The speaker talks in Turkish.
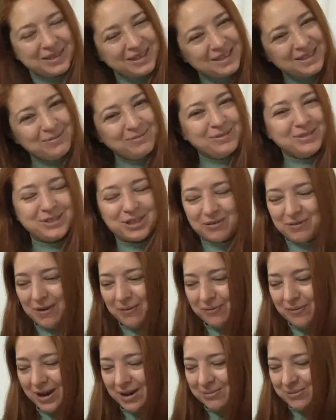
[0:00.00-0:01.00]
Ee,
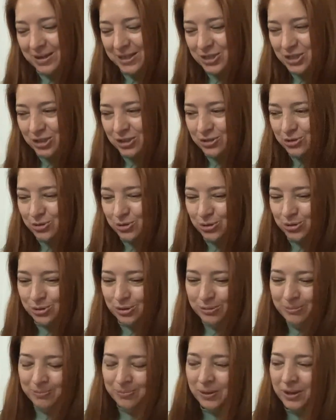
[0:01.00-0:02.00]
cevap vermeye
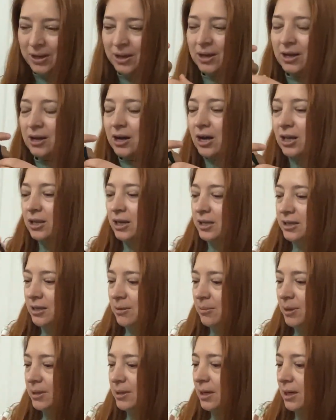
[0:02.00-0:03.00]
çalışıyorum. Al
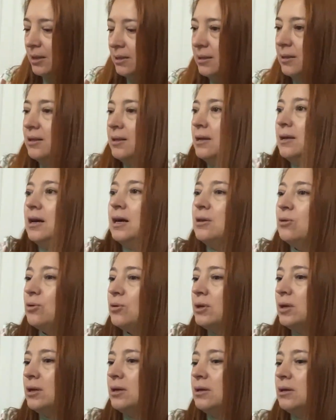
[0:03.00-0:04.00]
annem hadi al. Al
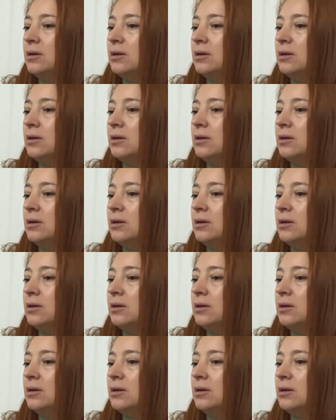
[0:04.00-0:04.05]
oyna.